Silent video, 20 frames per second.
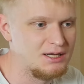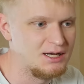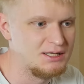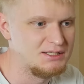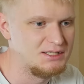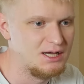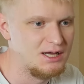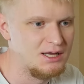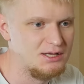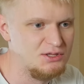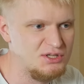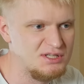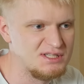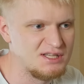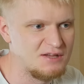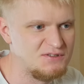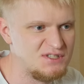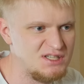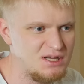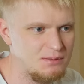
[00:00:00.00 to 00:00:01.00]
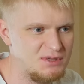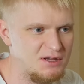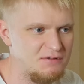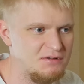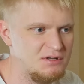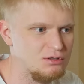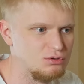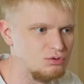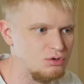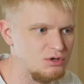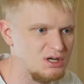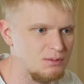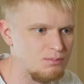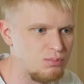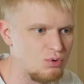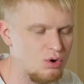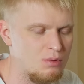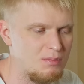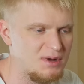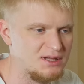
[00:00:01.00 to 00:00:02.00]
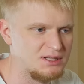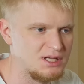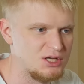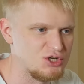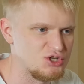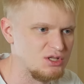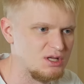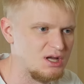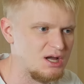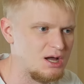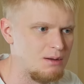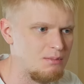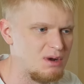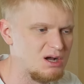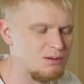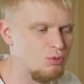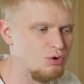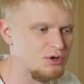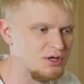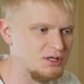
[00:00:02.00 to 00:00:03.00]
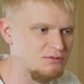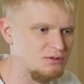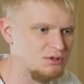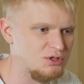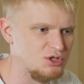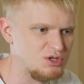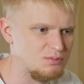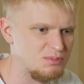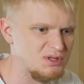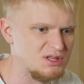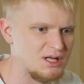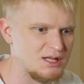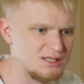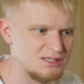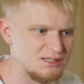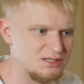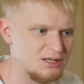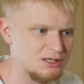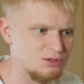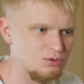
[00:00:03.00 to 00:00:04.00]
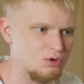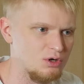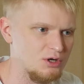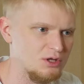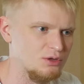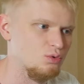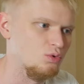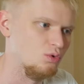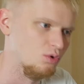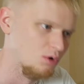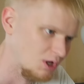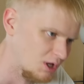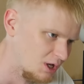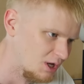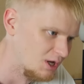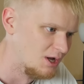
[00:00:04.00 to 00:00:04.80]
хотя не совсем, я видел только про монтаж на MacBook 2015, который, ну,